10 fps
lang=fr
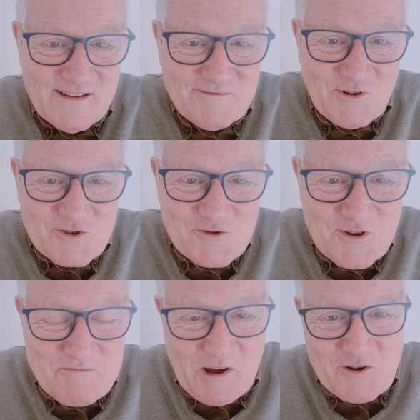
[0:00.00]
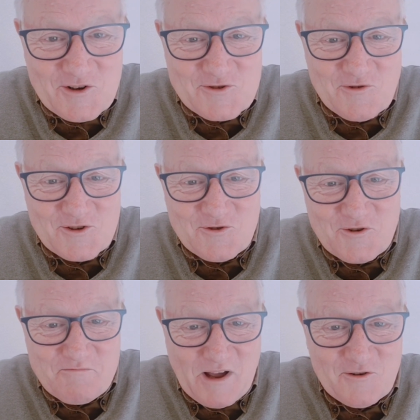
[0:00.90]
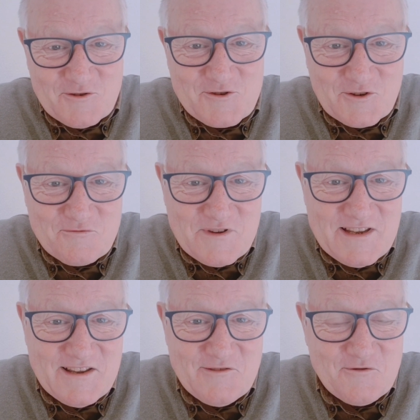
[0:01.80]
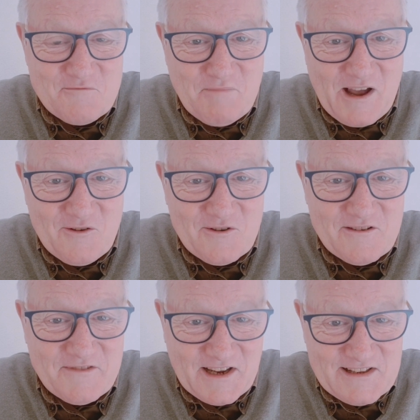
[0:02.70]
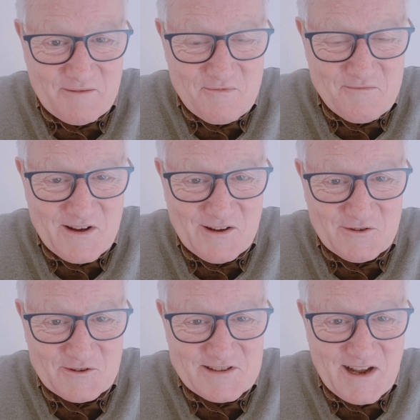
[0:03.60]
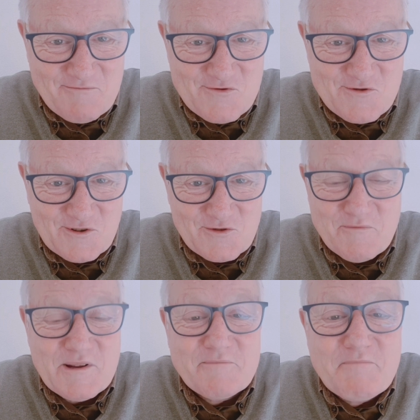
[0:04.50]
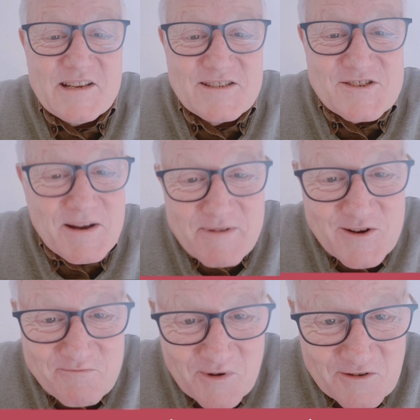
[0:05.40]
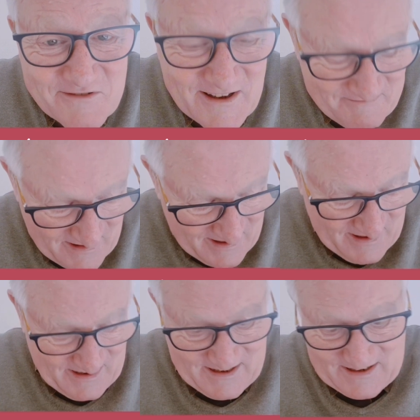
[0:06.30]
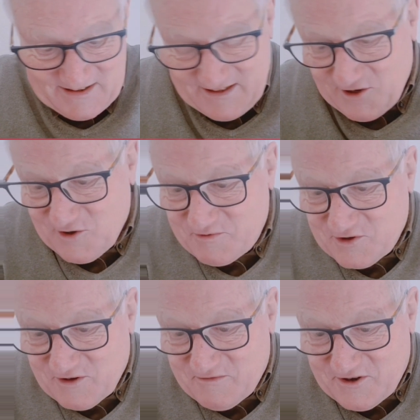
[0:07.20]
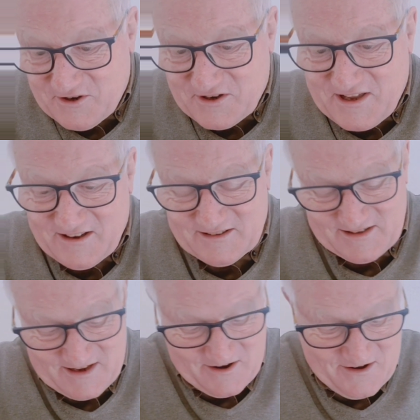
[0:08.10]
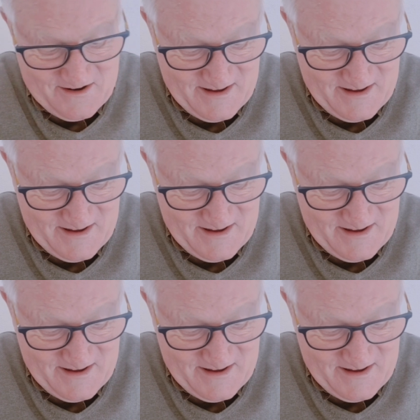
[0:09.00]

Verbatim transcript: Bonjour, une parole un jour, un jour, une parole. Aujourd'hui, une parole véritablement euh, d'amour. Ne méprise jamais le pauvre. Il est dit dans le psaume 41, euh,